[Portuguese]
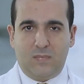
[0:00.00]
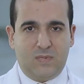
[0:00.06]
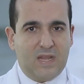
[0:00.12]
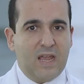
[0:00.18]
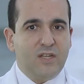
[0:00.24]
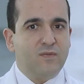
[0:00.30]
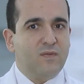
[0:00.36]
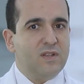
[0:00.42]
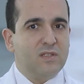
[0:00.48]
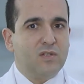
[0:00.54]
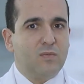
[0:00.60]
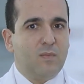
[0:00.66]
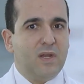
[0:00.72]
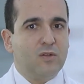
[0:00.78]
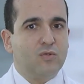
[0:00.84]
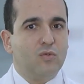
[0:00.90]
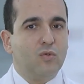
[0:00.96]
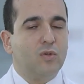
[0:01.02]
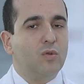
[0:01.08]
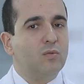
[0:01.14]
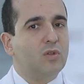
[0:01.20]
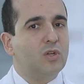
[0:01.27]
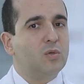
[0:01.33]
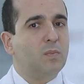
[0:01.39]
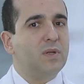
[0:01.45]
10 vezes menos do que
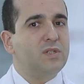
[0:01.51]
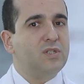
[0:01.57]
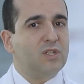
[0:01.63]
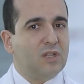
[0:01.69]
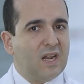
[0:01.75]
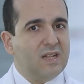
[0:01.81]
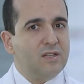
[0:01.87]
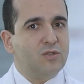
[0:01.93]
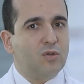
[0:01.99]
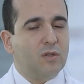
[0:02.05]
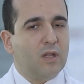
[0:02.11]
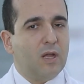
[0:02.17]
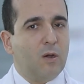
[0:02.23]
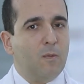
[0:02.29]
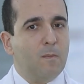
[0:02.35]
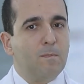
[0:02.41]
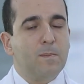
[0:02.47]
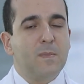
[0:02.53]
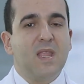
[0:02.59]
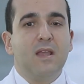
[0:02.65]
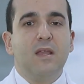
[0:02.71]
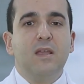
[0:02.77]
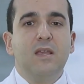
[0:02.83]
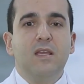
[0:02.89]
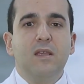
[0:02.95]
o transplante tradicional
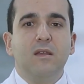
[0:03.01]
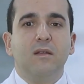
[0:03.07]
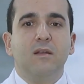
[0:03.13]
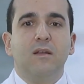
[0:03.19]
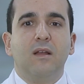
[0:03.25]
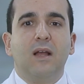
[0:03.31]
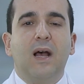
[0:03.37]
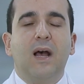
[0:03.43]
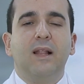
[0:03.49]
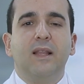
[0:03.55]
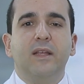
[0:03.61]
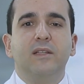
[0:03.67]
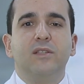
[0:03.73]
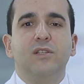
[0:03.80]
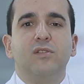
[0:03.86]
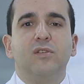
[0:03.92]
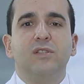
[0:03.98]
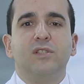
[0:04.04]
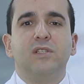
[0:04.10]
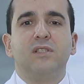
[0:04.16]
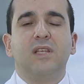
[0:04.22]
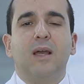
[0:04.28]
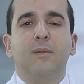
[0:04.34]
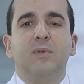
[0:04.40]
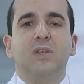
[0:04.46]
e, além disso, a
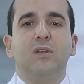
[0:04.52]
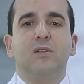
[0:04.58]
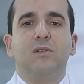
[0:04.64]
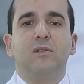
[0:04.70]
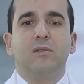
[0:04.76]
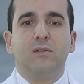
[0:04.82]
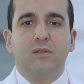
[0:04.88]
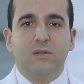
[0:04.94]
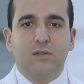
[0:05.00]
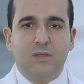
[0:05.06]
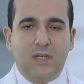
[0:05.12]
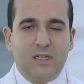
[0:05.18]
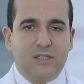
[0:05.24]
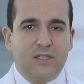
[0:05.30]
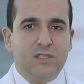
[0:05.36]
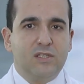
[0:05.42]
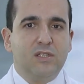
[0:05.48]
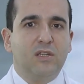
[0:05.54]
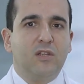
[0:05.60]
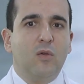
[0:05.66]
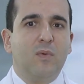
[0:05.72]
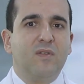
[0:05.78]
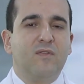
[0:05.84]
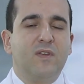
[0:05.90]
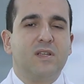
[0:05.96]
gente sabe que a chance de
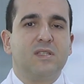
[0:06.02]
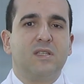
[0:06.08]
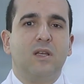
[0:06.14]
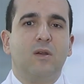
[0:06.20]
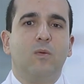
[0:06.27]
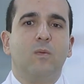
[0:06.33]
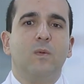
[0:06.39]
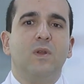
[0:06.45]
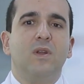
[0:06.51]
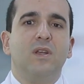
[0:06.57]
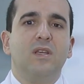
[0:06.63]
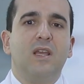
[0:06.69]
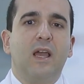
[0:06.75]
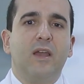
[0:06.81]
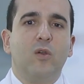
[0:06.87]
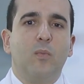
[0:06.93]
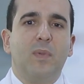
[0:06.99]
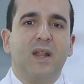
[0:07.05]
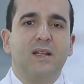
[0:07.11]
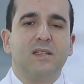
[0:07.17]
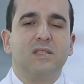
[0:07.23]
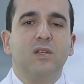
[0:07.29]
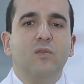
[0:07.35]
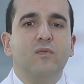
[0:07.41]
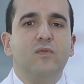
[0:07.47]
ter uma infecção e a
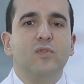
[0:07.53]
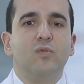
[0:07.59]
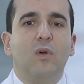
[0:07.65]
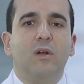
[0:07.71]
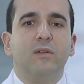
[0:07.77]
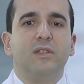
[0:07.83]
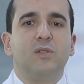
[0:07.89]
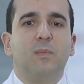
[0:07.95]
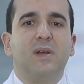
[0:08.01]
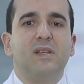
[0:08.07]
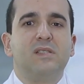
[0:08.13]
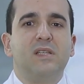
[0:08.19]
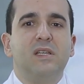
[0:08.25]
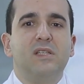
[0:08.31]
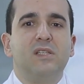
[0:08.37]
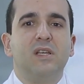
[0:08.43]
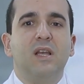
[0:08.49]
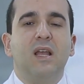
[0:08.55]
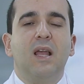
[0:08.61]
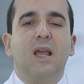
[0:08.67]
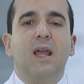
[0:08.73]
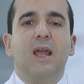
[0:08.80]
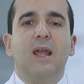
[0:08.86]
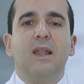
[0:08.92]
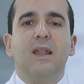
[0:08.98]
recuperação visual desse paciente
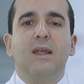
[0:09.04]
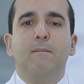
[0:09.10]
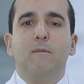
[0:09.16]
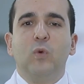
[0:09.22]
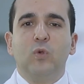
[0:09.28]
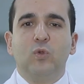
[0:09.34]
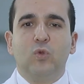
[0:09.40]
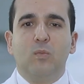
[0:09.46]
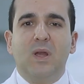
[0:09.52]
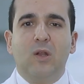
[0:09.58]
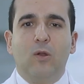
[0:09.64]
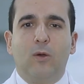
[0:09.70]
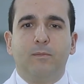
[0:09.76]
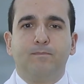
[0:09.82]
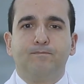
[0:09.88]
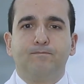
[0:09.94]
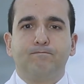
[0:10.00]
ela é muito melhor.